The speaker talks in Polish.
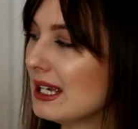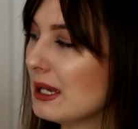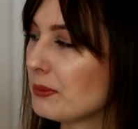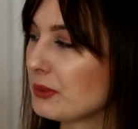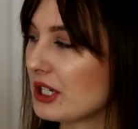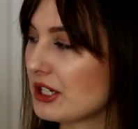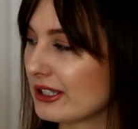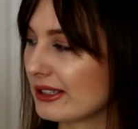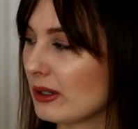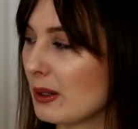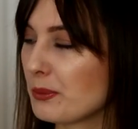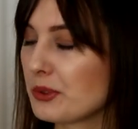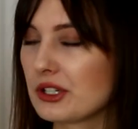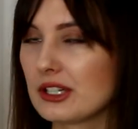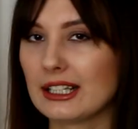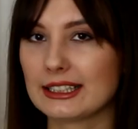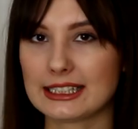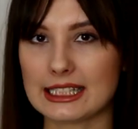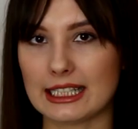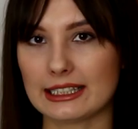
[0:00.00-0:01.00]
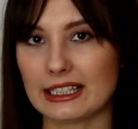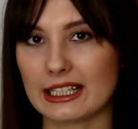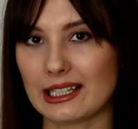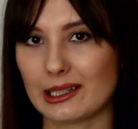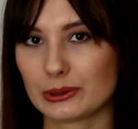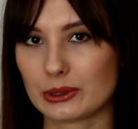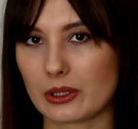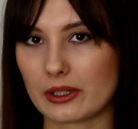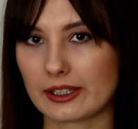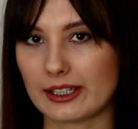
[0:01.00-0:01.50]
przeczytałam Przyjaciela tej
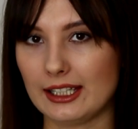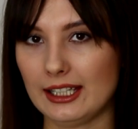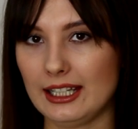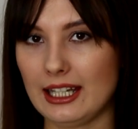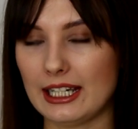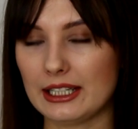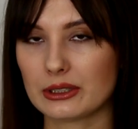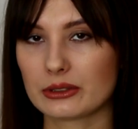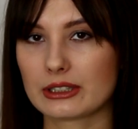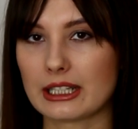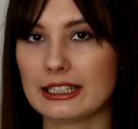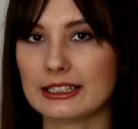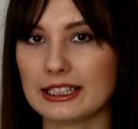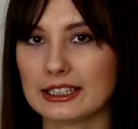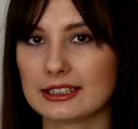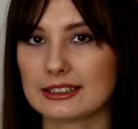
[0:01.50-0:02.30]
autorki i totalnie